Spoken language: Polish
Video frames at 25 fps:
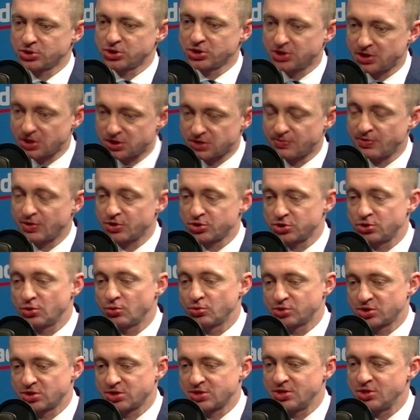czy też właśnie
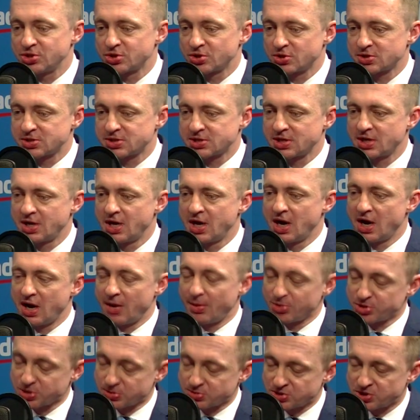uczestnicząc, a
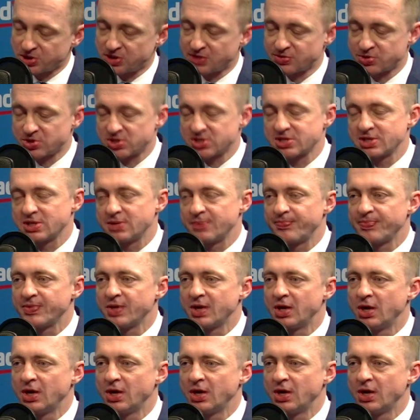może przede wszystkim